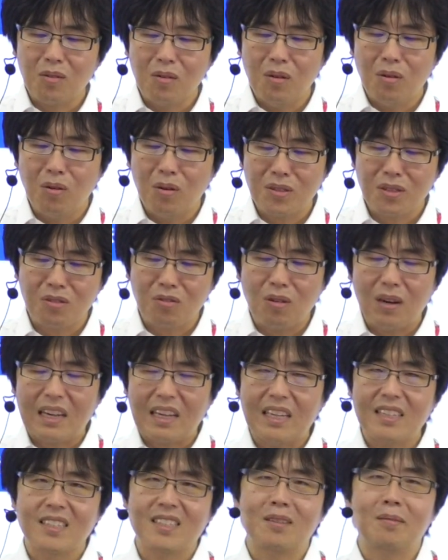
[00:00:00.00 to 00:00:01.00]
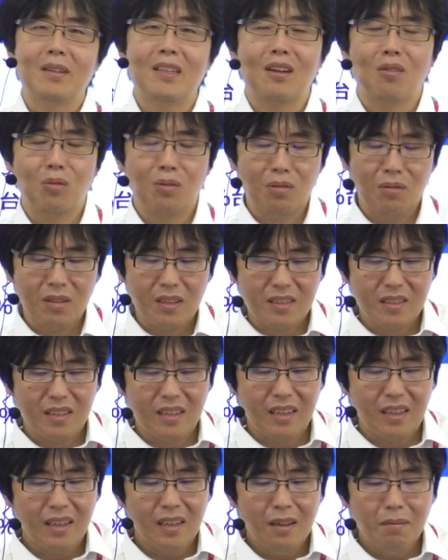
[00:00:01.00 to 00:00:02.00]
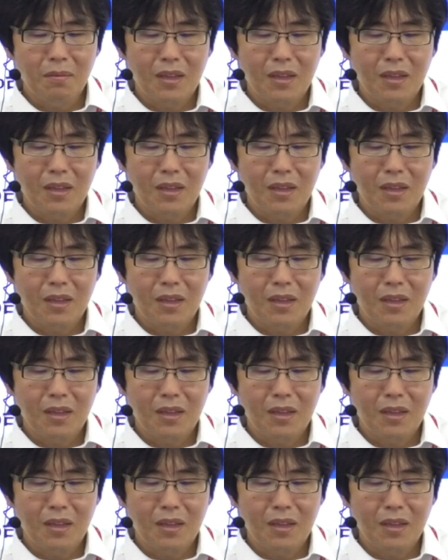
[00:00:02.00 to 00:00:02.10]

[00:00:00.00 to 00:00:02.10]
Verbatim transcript: この法則を明かしてしまったことをですね、